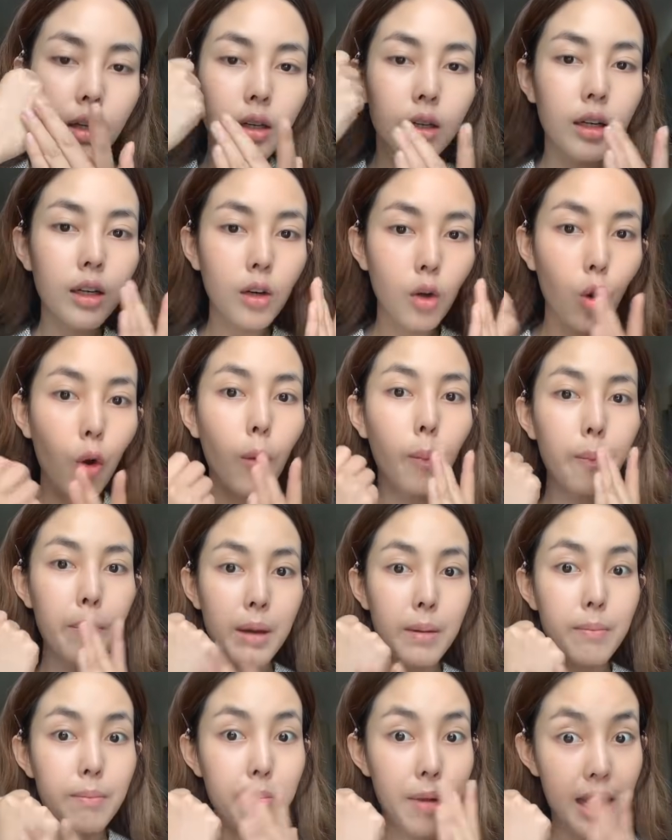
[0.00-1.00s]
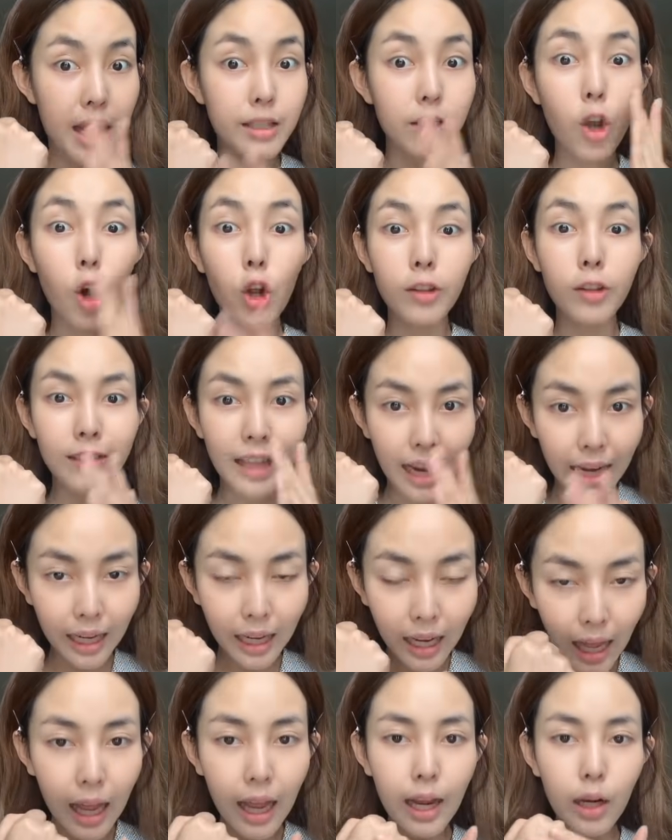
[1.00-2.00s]
คือลงเป็นเบสก่อนแต่ง
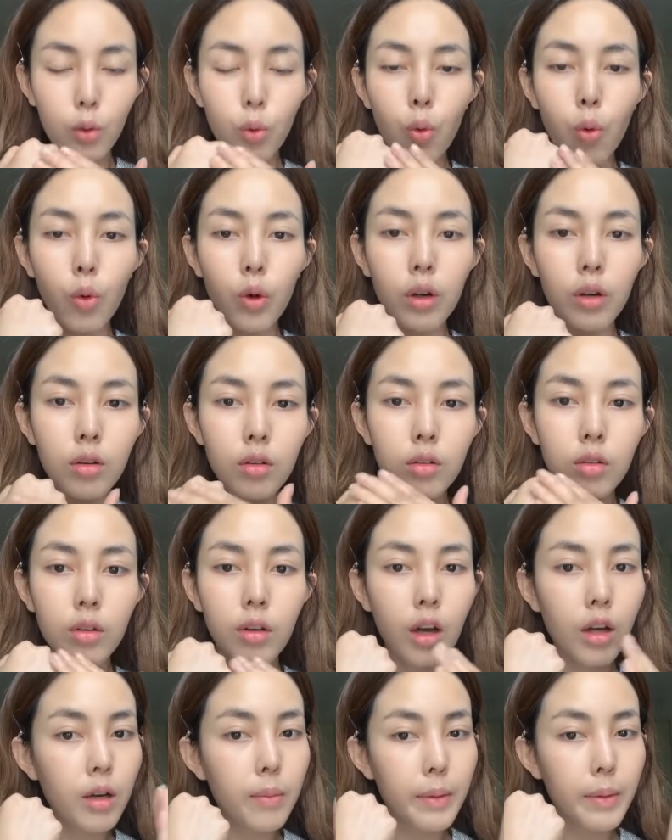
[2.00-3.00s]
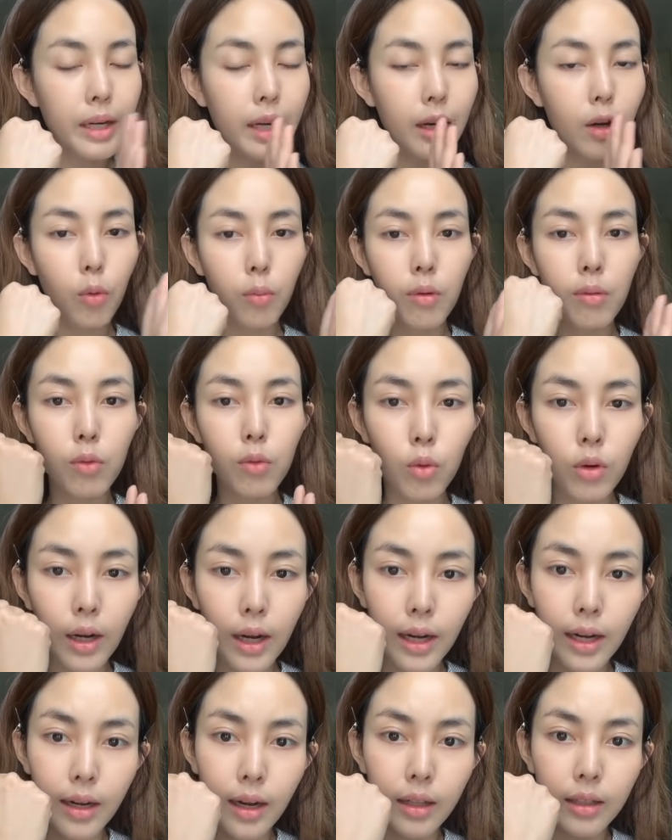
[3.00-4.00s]
หน้าทุกคนก็คือไม่ได้ลงบำรุง
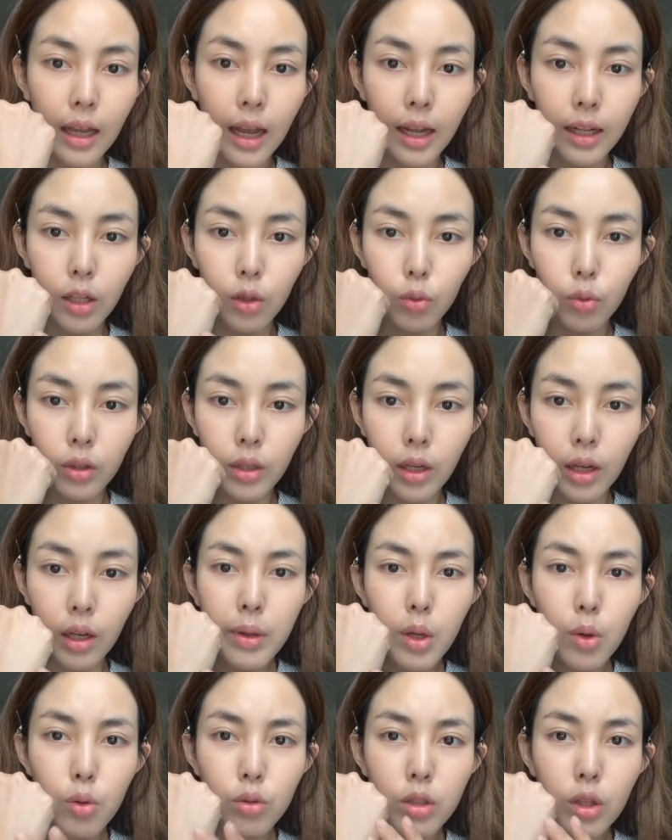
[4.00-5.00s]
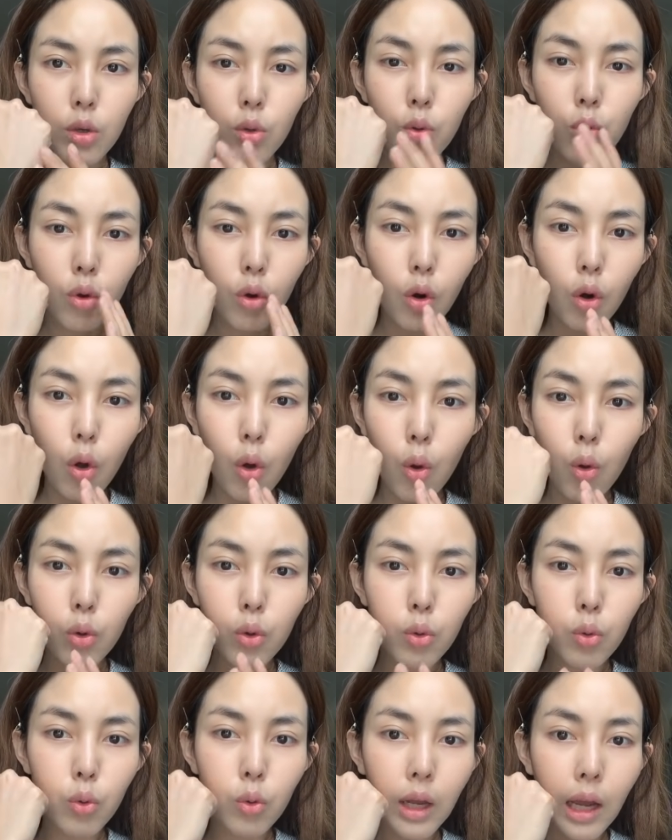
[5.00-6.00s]
อะไรเลยนะทาแต่ตัวเนี้ยผิวจะดูโกล
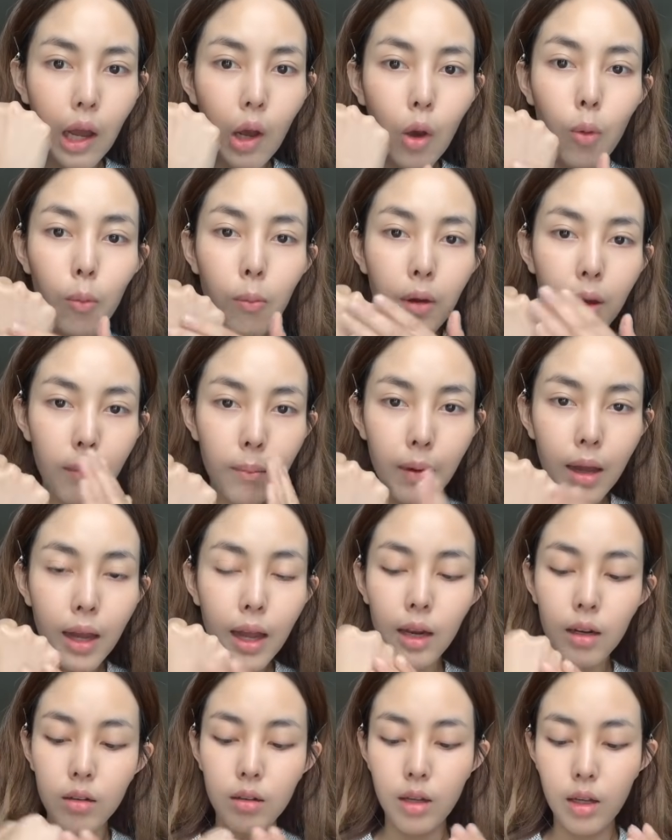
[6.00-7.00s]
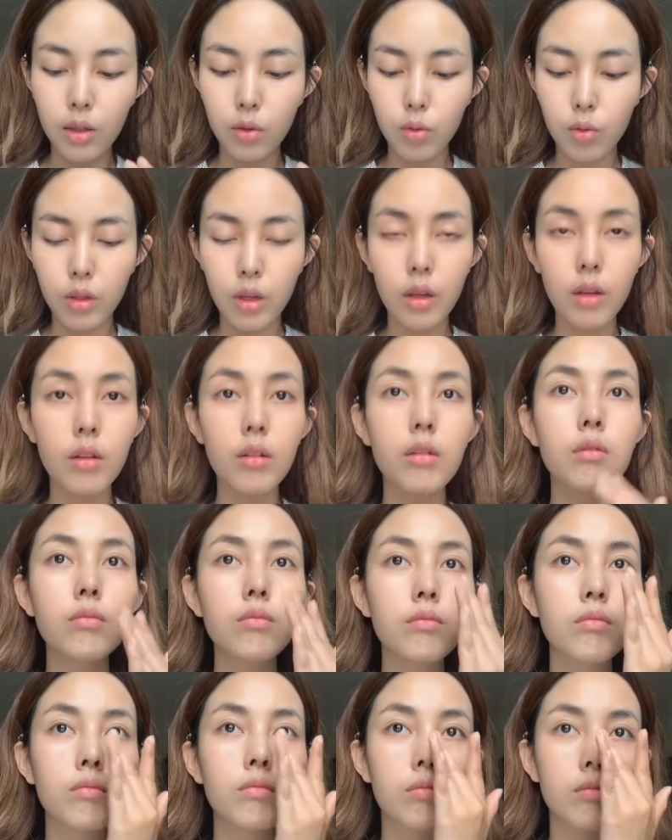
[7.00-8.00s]
ว์ดูเงามากๆเลยอะตัวเนี้ย
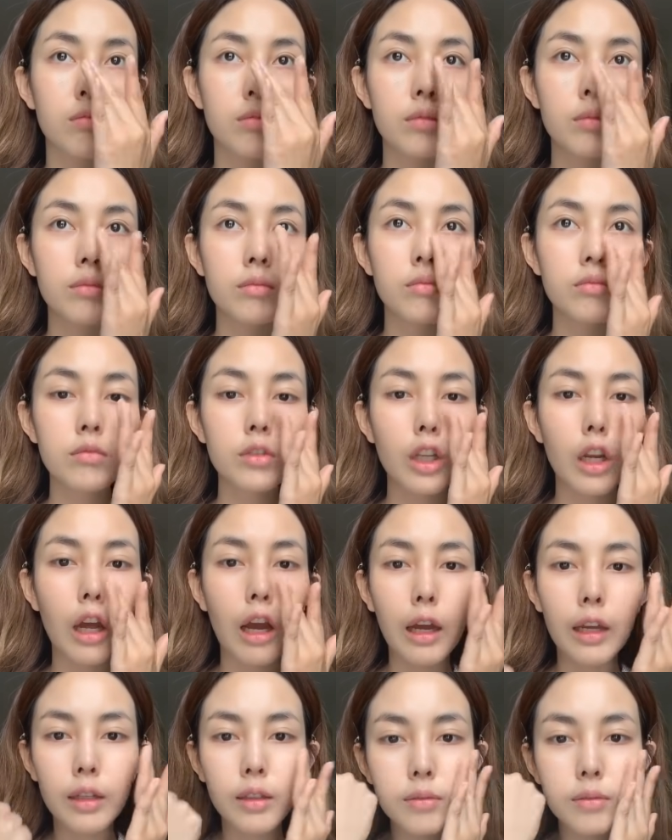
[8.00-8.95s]
จะได้